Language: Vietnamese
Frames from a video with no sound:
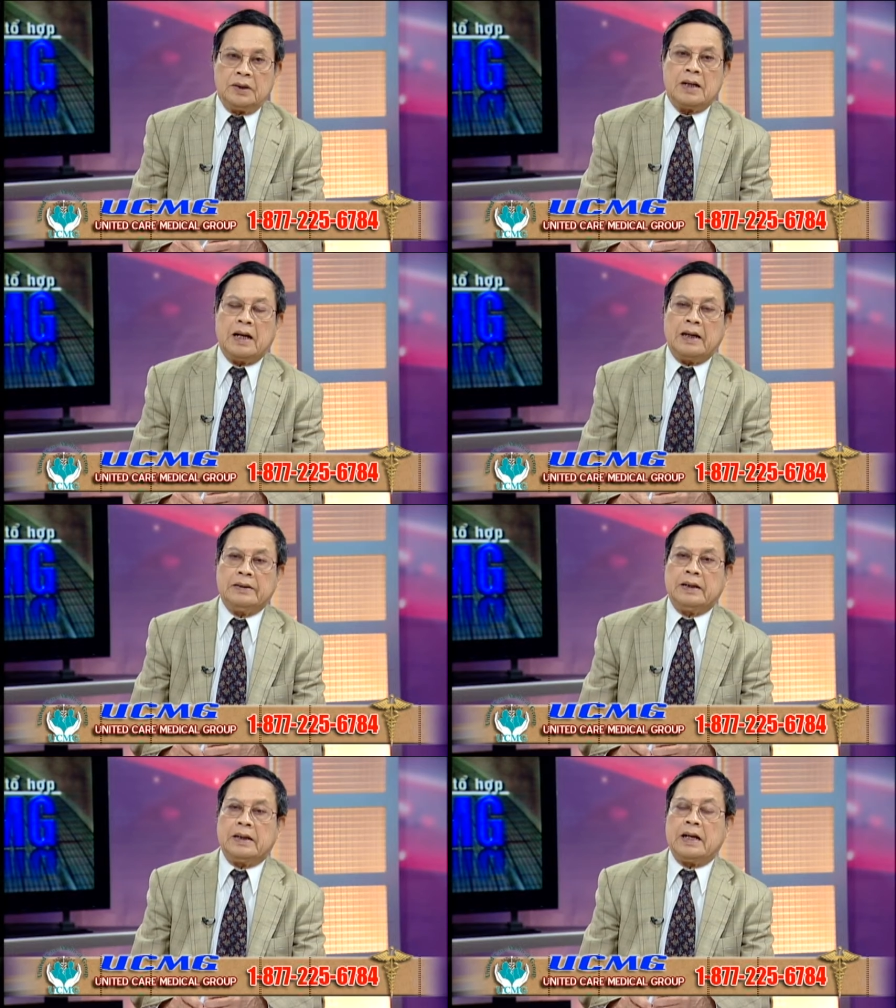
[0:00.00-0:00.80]
tất cả
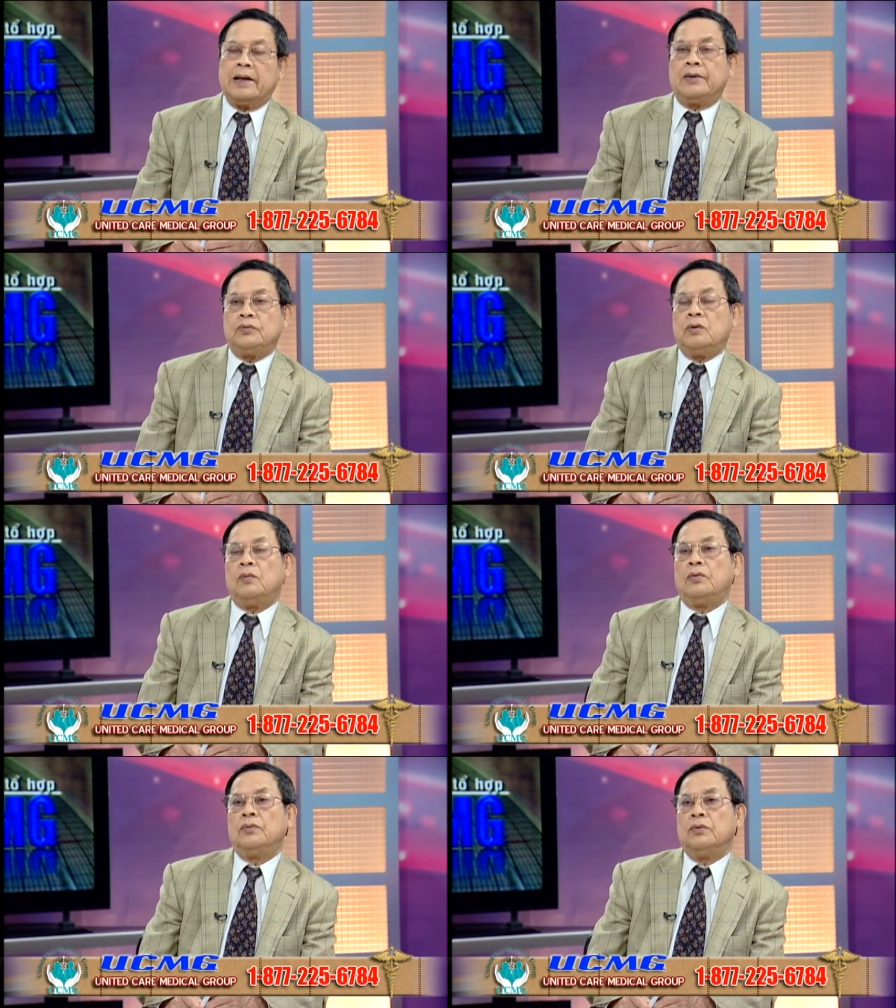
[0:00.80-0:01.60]
những cái khả năng chuyên
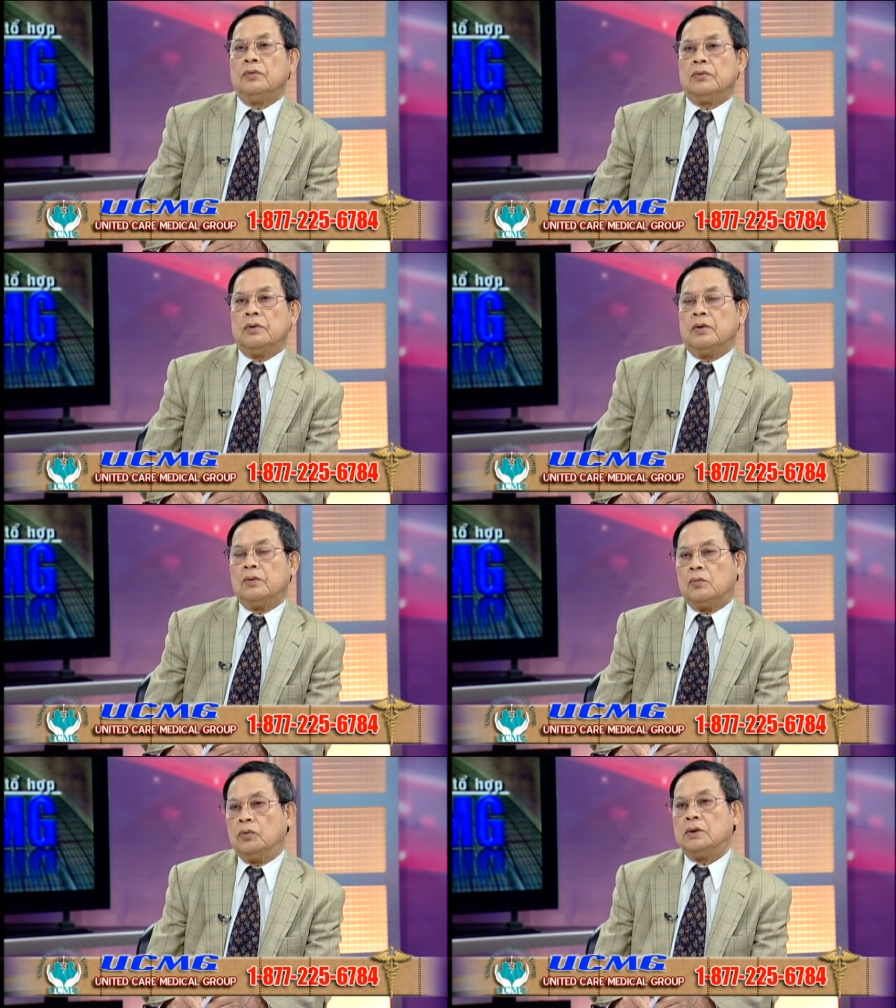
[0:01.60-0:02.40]
môn
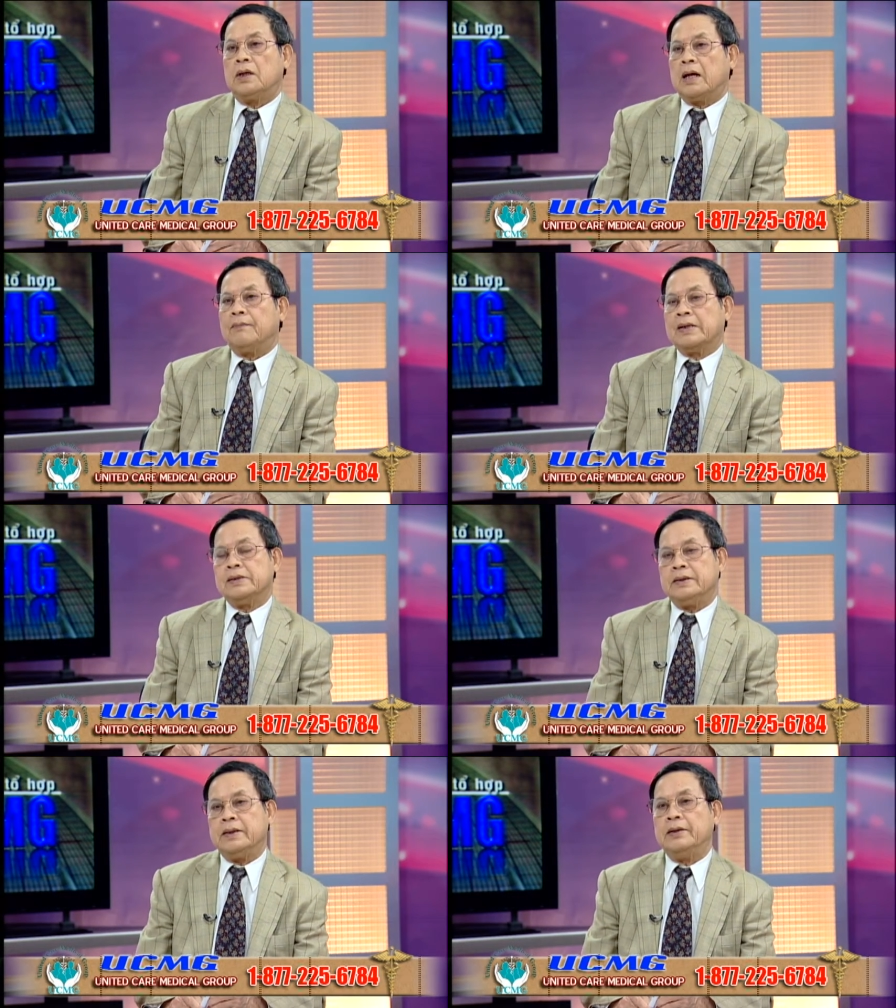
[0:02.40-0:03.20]
của tất cả bác
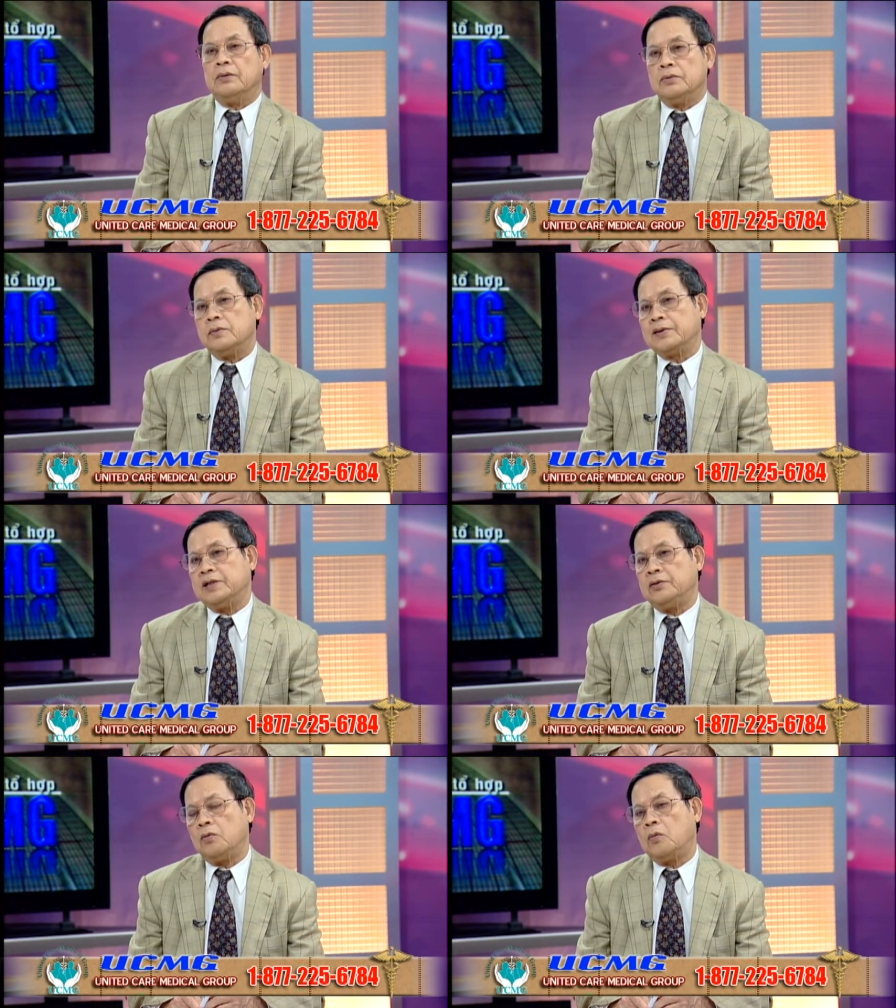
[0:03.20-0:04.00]
sĩ gia đình cũng như bác
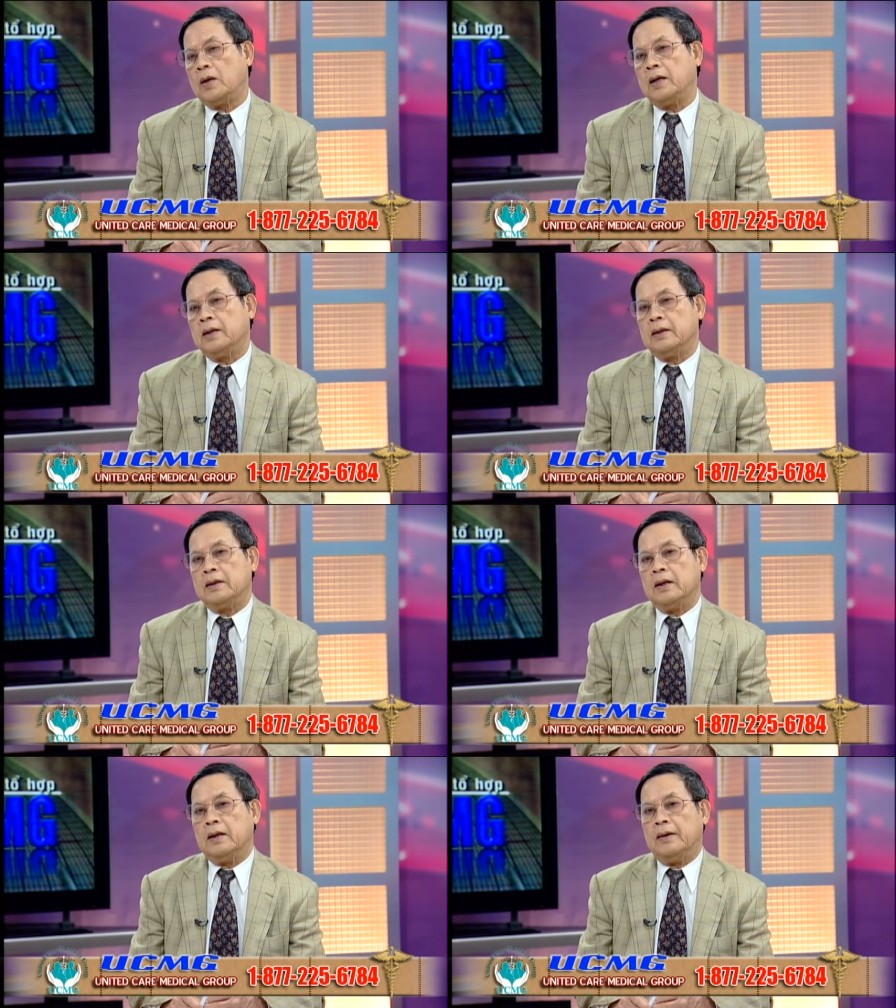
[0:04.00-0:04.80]
sĩ chuyên khoa
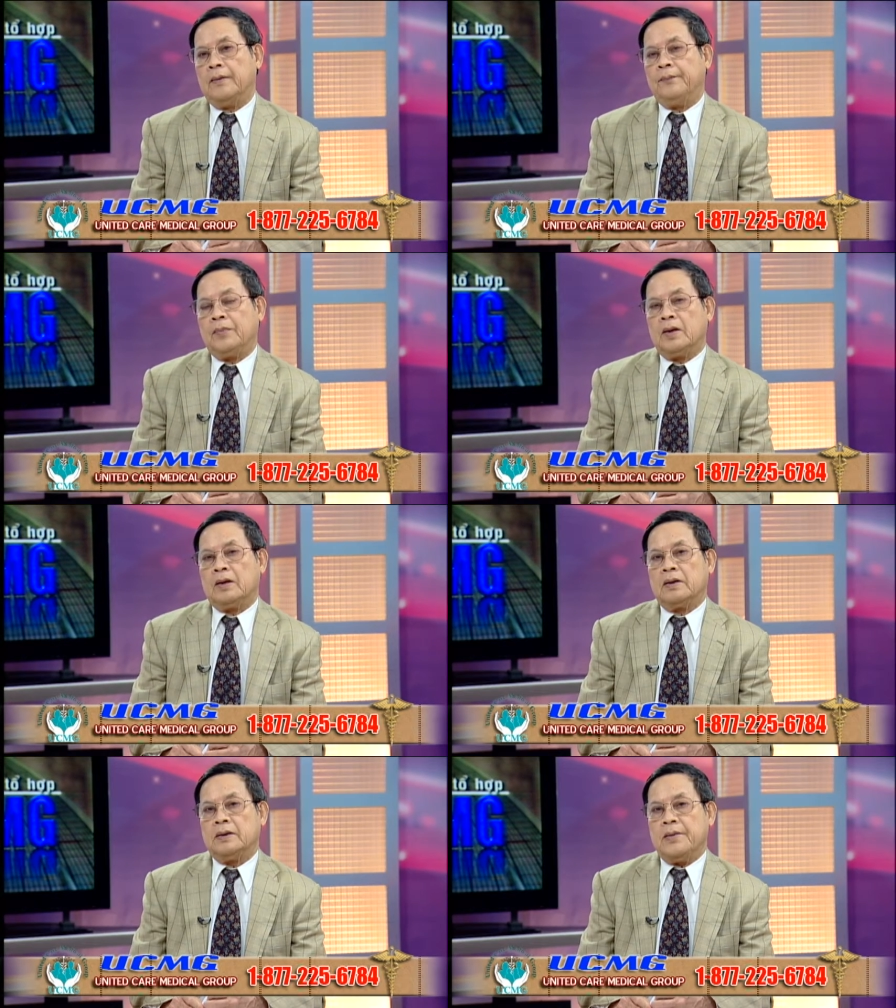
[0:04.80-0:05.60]
uh,
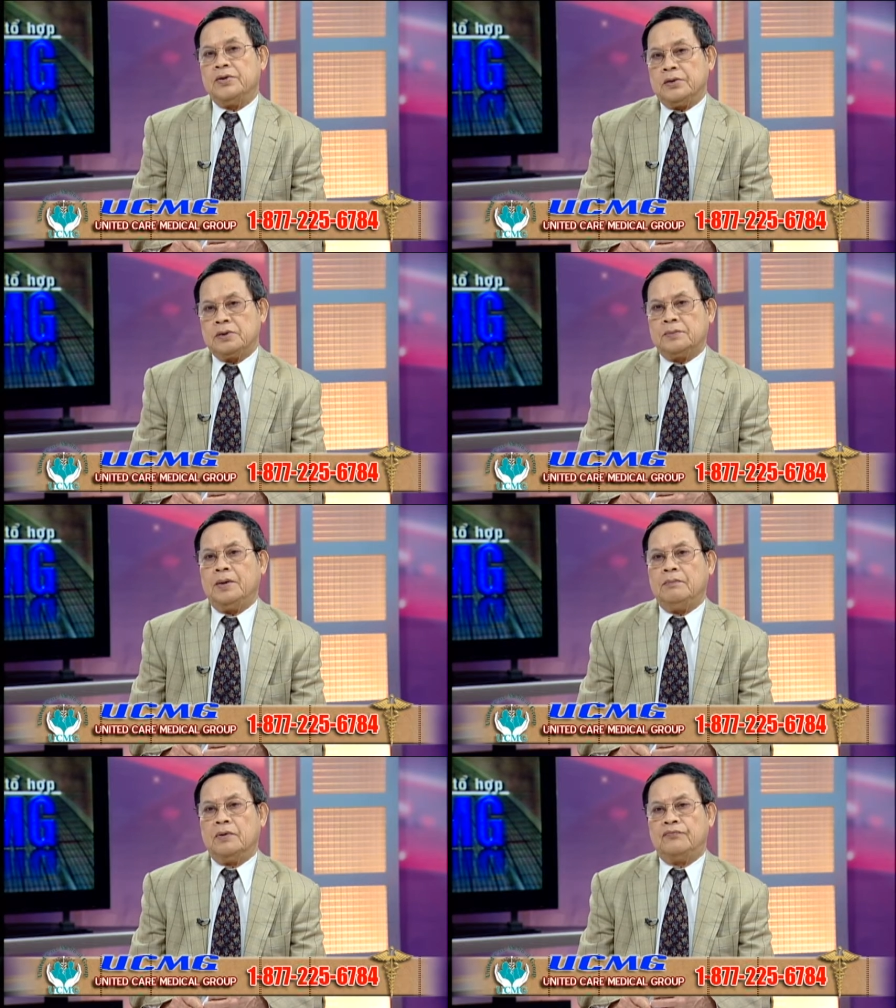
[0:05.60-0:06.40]
đem sẽ sức
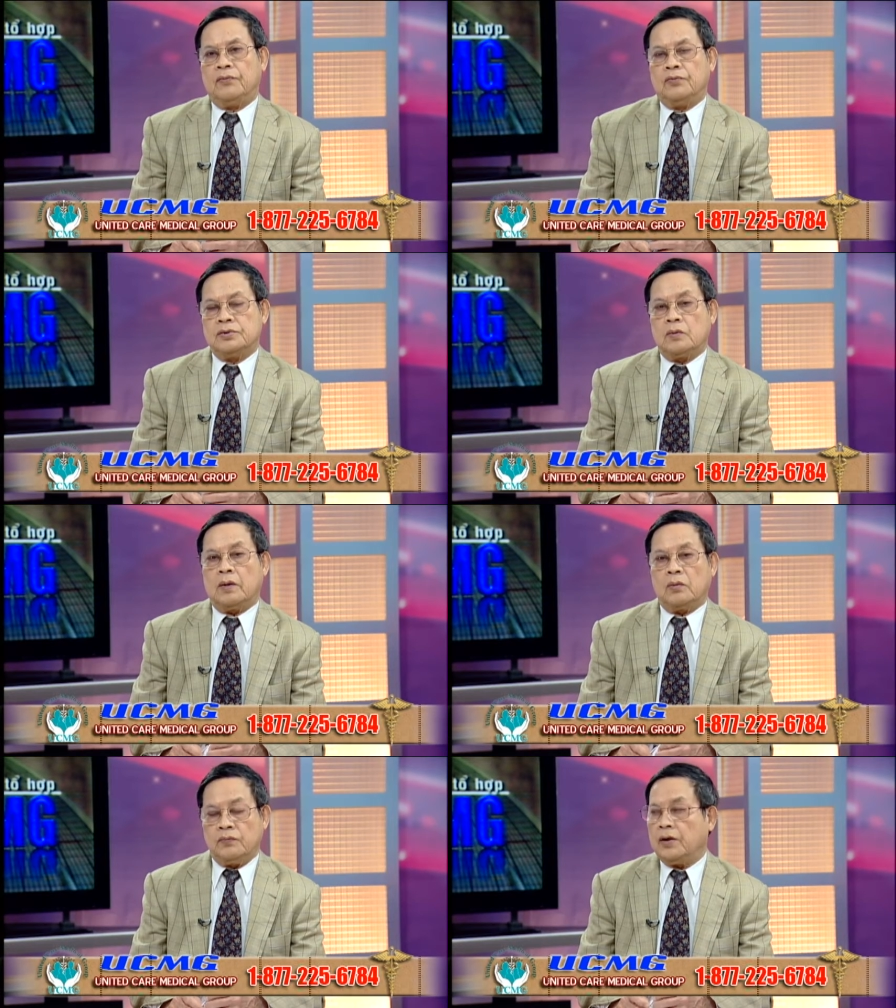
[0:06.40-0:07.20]
mình mà phục vụ sức khỏe
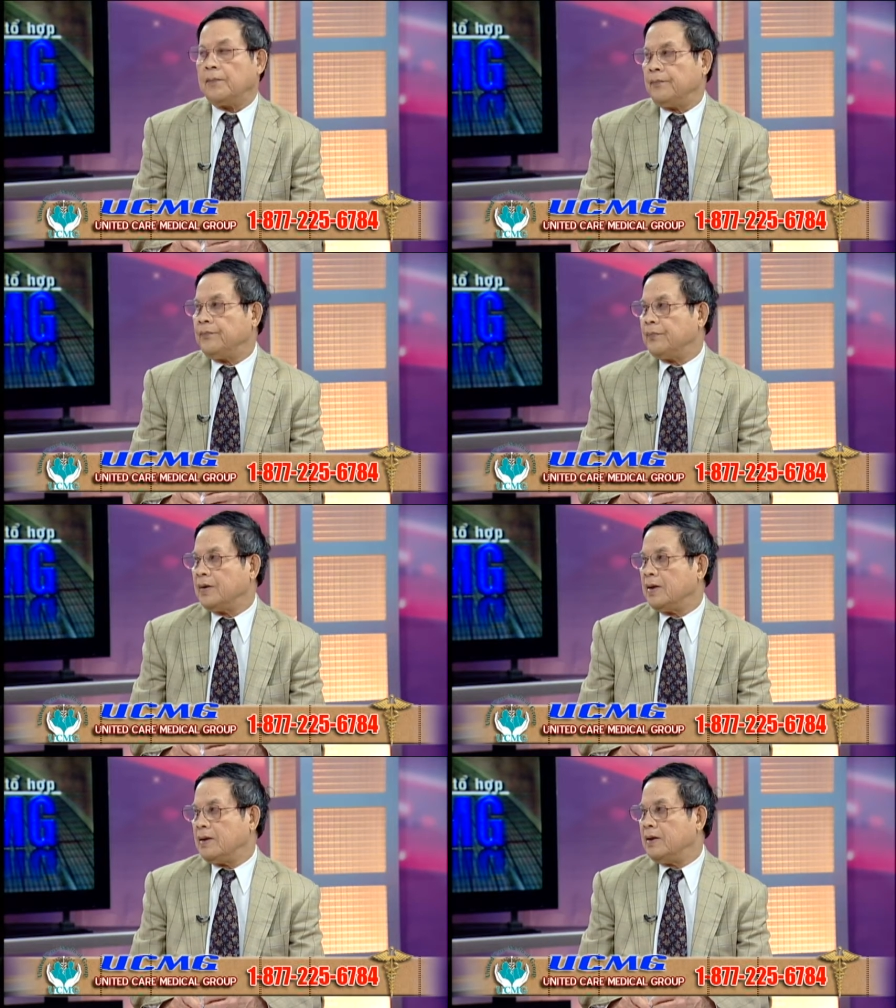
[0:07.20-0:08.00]
quý vị.
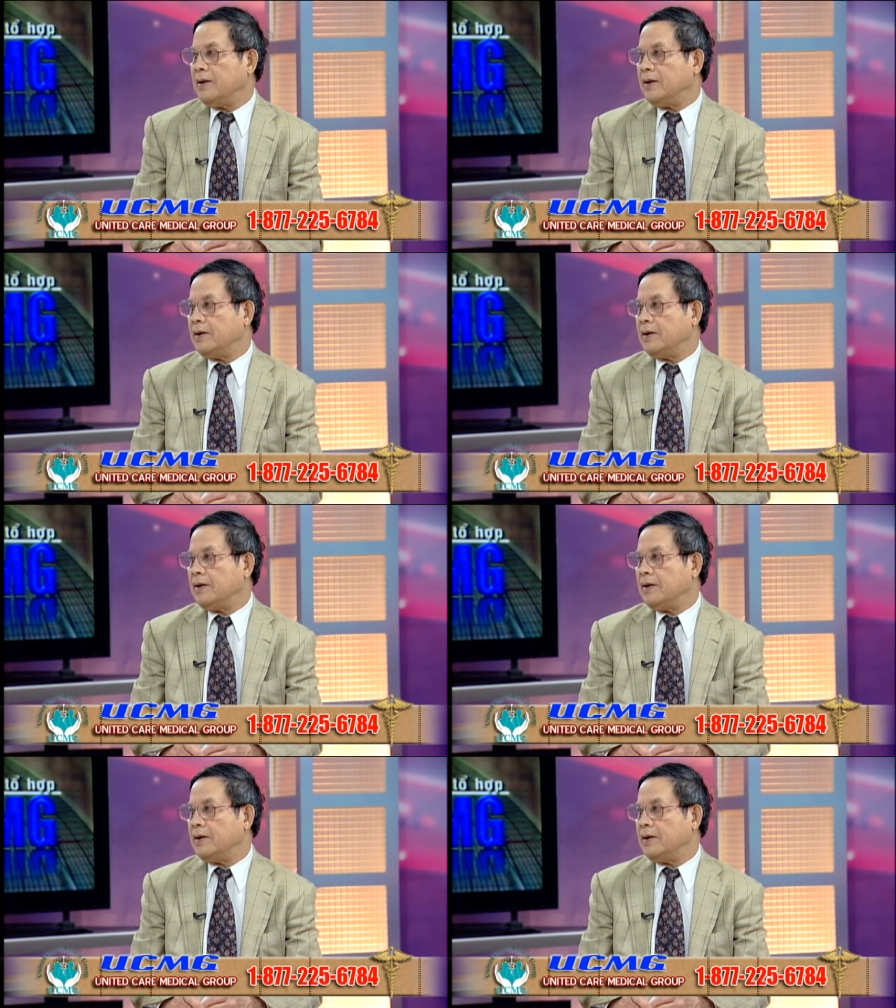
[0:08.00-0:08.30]
Yeah. Dạ.